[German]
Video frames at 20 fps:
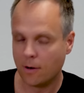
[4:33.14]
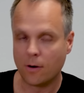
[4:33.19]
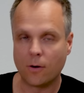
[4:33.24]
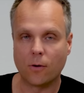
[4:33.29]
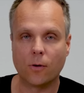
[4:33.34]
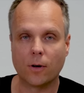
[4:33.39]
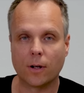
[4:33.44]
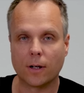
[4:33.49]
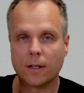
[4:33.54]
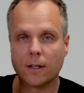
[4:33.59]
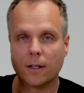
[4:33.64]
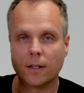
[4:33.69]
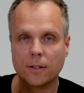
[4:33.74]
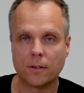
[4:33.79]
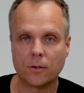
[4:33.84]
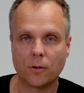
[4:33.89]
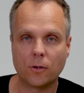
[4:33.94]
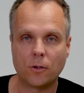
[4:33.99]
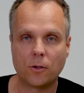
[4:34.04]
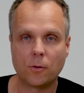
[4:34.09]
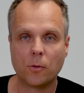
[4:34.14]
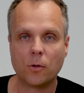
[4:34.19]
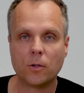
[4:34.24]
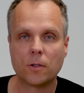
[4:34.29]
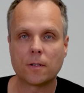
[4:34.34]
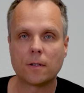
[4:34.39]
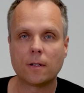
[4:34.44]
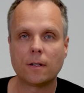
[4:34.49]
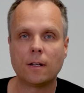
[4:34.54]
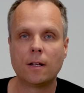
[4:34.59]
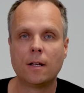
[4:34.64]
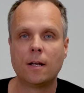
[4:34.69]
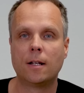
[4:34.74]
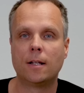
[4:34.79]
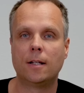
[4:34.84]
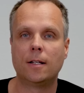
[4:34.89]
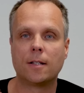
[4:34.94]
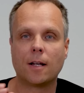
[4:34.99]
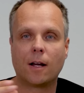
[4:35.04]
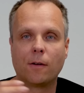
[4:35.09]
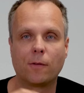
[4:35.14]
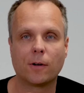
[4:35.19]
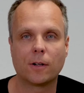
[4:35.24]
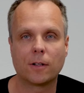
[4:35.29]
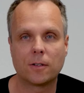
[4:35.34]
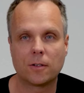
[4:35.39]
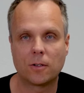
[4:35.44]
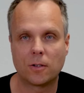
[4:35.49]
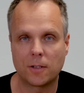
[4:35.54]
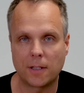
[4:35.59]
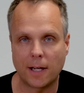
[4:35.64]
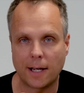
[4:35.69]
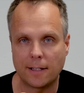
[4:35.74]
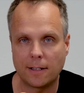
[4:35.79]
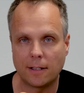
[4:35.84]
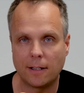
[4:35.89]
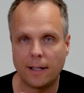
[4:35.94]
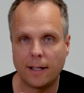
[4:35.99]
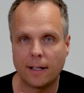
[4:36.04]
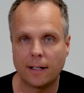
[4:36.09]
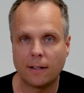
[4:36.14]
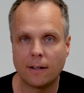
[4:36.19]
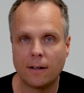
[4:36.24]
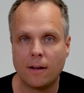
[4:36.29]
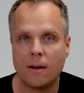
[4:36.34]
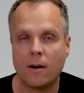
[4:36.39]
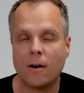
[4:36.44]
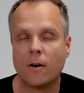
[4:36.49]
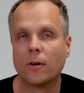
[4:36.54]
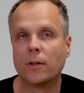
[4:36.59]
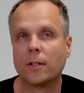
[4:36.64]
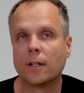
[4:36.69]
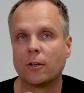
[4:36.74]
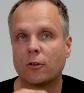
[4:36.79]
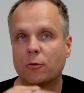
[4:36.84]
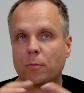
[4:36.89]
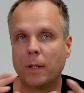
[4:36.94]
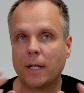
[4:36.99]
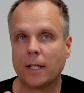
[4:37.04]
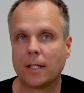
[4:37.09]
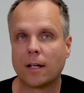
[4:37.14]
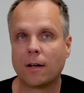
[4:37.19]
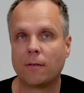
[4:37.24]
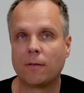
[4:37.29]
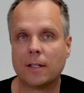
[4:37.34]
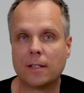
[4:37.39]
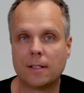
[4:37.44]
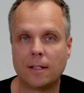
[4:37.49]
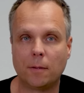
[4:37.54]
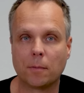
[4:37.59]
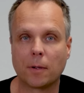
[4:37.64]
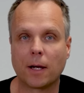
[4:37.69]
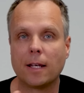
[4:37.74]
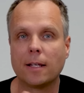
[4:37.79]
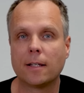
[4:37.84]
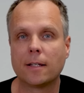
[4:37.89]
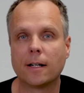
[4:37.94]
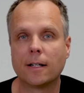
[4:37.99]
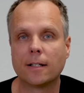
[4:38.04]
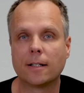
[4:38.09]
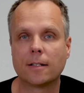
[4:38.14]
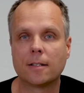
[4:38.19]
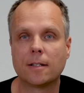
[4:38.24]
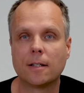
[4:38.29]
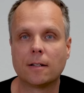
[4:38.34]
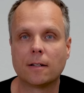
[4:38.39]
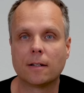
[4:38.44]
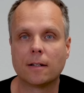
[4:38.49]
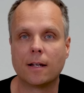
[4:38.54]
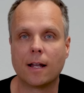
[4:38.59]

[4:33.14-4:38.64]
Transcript: oder solche Münzen, diese einfach zur Seite legen und dann später, wenn Sie im Rentenalter sind,